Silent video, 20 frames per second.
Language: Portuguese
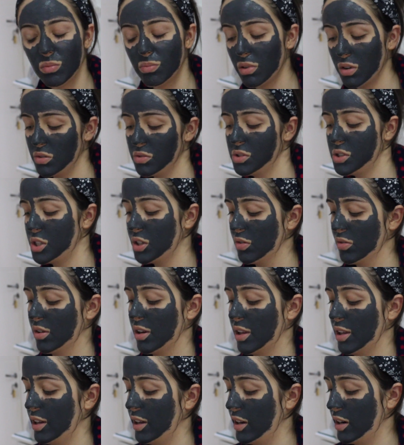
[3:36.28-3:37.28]
Prontinho,
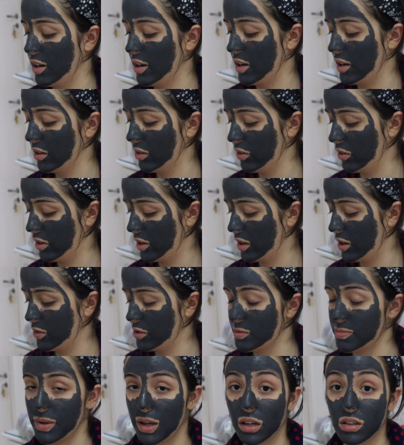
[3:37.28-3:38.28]
galera. Agora
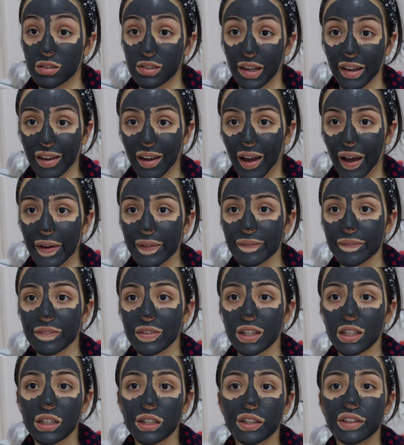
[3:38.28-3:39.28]
eu espero secar.
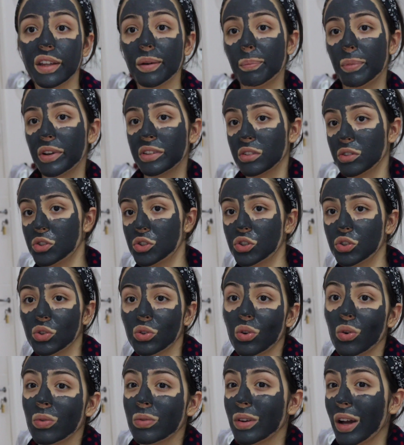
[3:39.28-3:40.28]
Depois eu
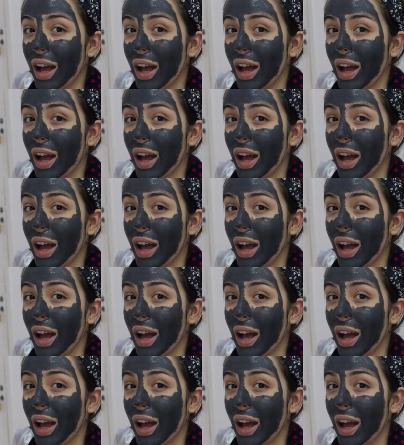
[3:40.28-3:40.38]
tiro com